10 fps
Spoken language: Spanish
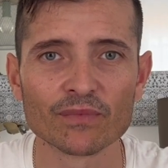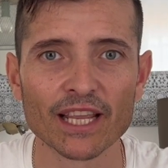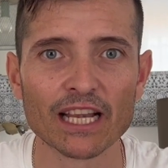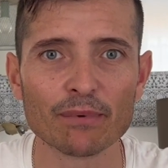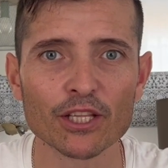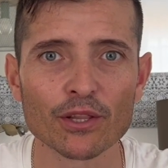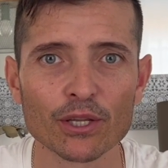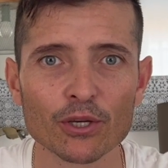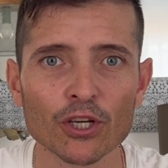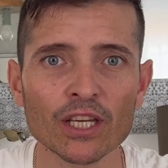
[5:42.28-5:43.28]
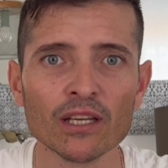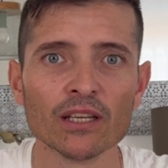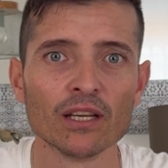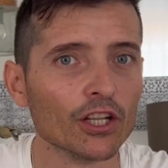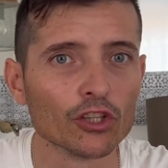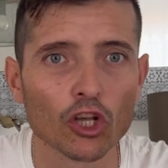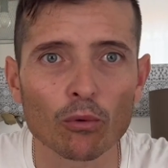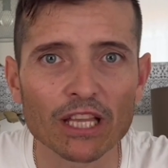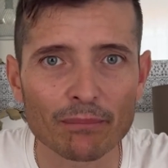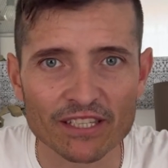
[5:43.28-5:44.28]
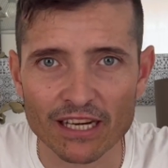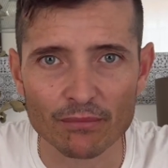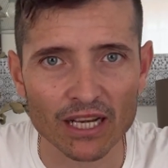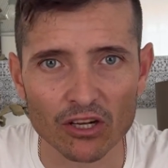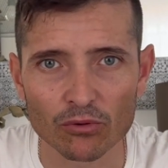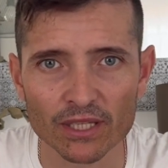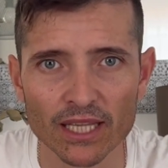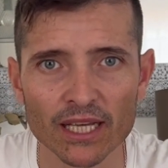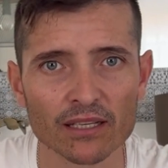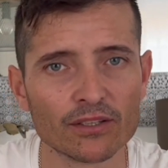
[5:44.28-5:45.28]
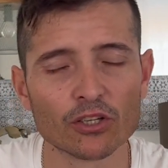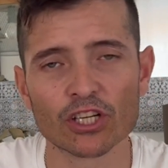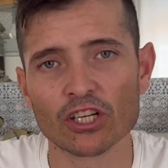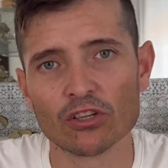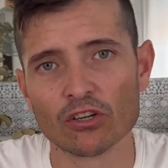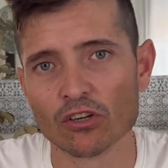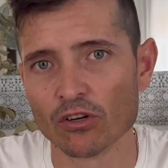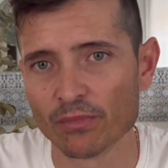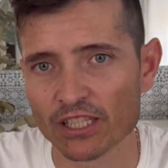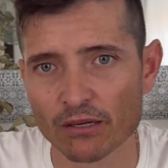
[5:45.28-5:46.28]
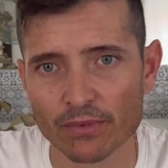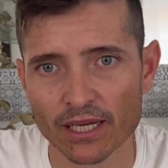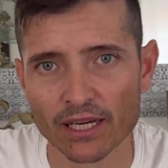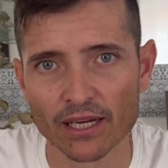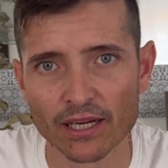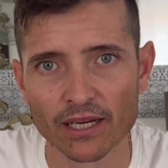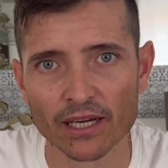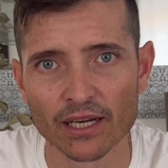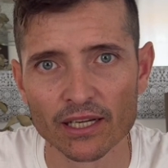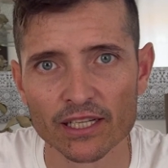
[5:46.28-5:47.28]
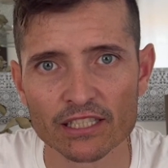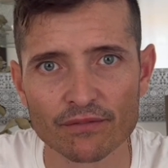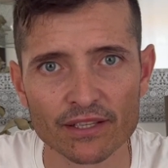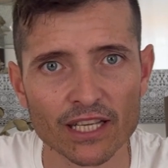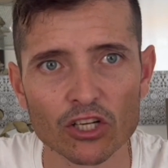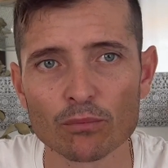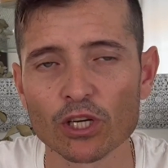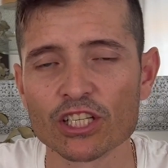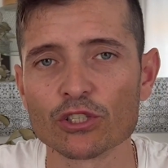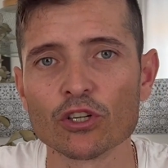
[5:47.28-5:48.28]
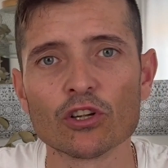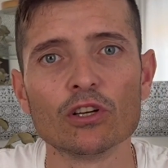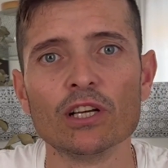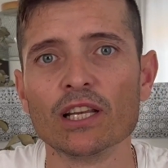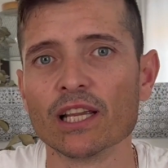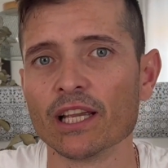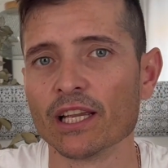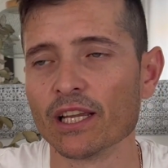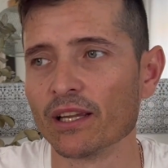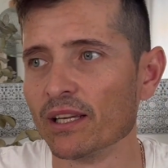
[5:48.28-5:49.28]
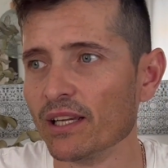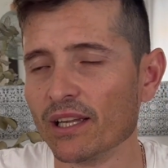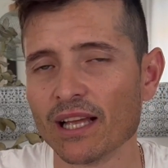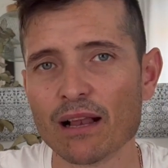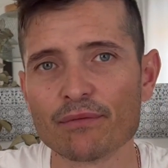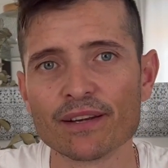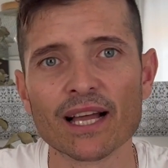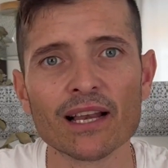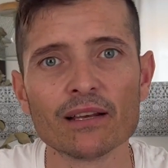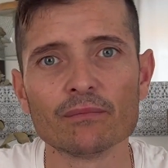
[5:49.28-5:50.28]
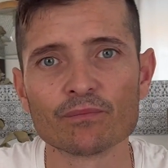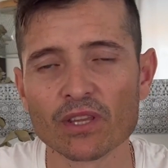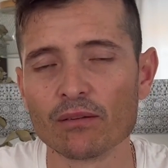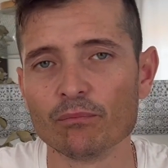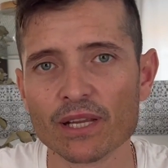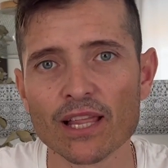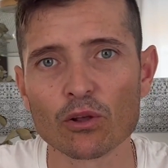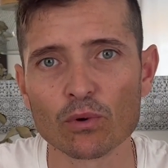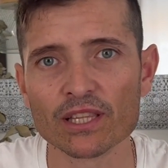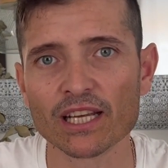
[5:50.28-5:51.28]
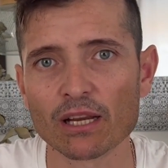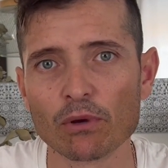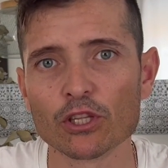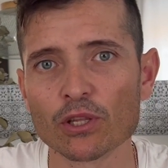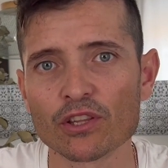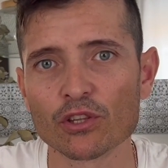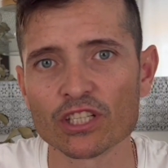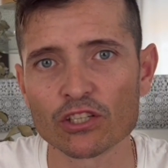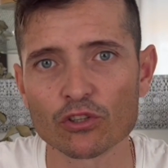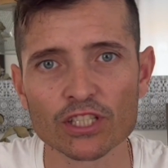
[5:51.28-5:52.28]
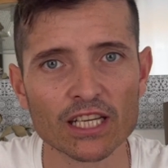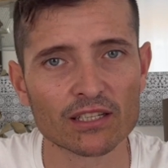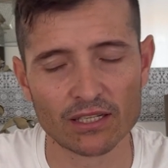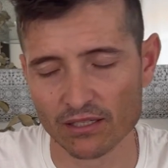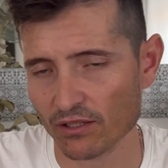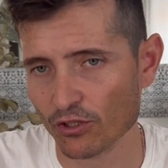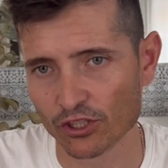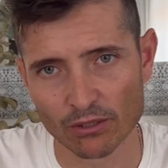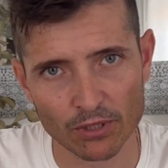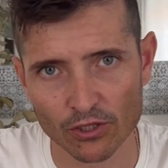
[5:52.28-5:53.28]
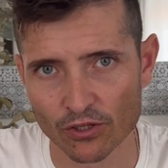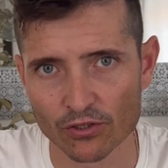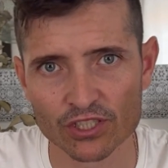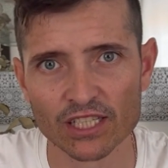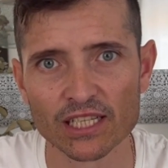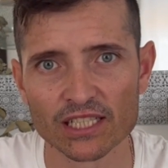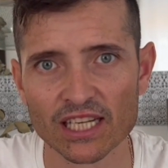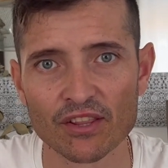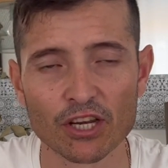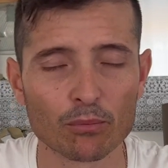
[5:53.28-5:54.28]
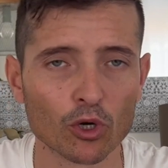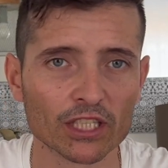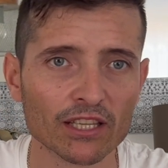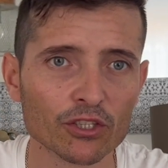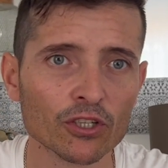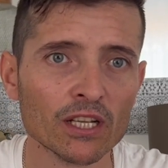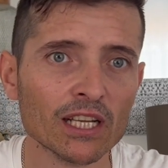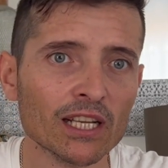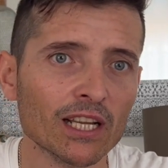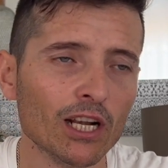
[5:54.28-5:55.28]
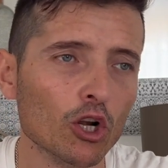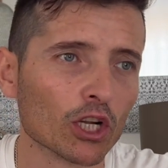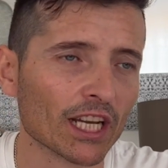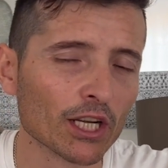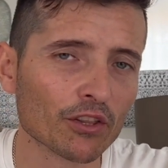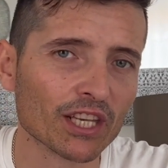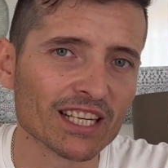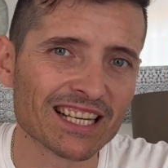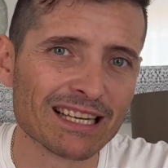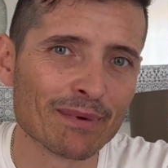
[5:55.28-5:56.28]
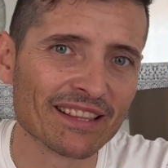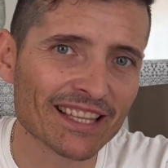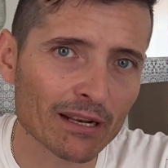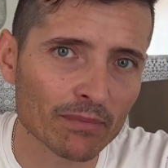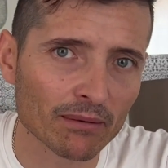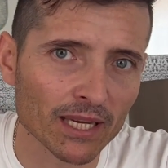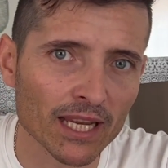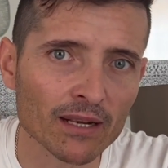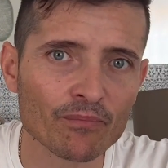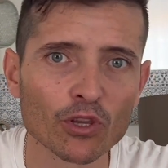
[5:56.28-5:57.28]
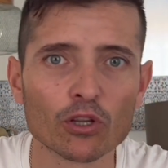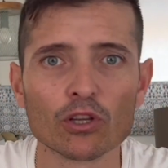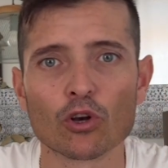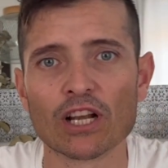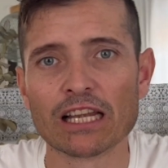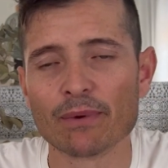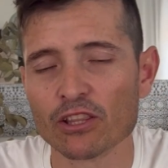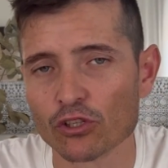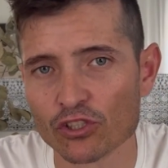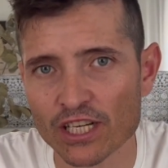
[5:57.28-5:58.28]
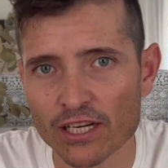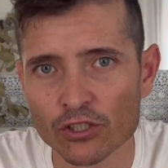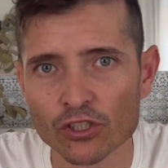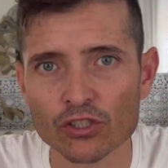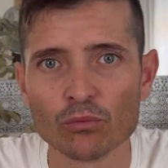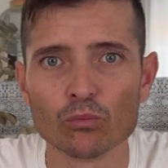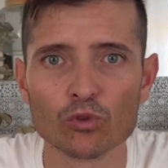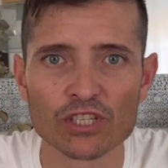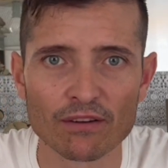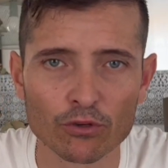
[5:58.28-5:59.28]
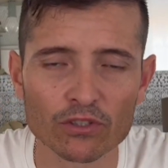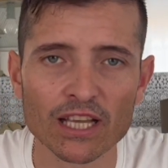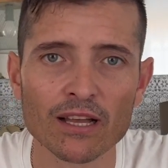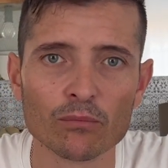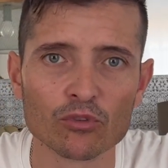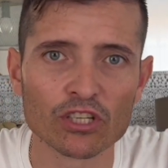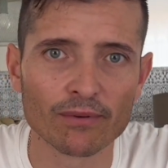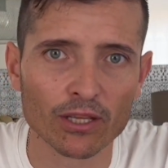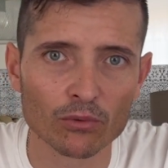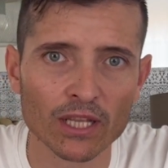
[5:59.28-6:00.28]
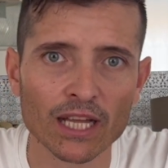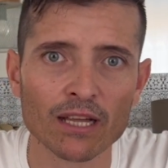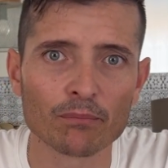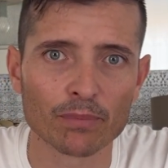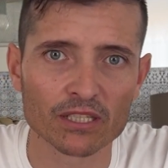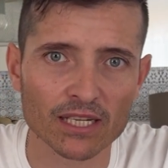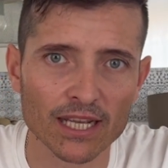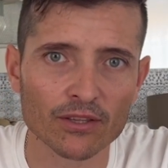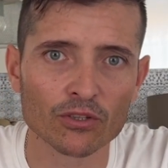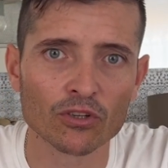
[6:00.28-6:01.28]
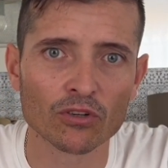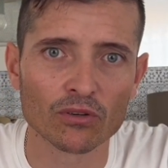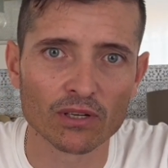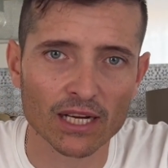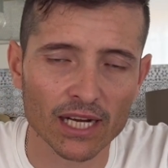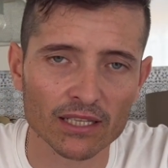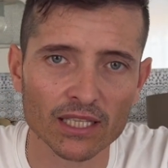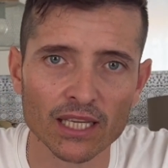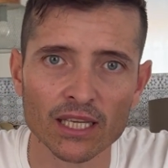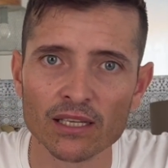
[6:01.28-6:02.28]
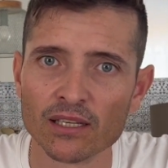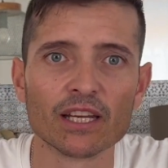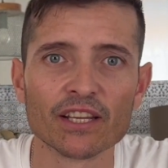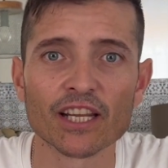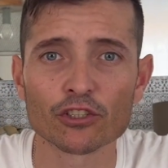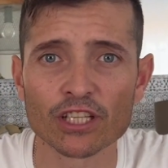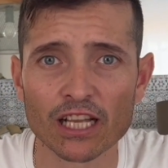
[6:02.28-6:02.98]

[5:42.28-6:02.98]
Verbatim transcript: el, vídeo de hoy. No voy a pesarme la comida, no quiero meterme eh, en ese fandango porque si no... Eh, al final me he dado cuenta que cuando he ido haciendo esas cosas, lo termino sin, hacer. Por lo tanto, lo que quiero hacer es alimentarme bien, con alimentos sanos, mucha fruta, mucha verdura, pescado, carne, hidratos de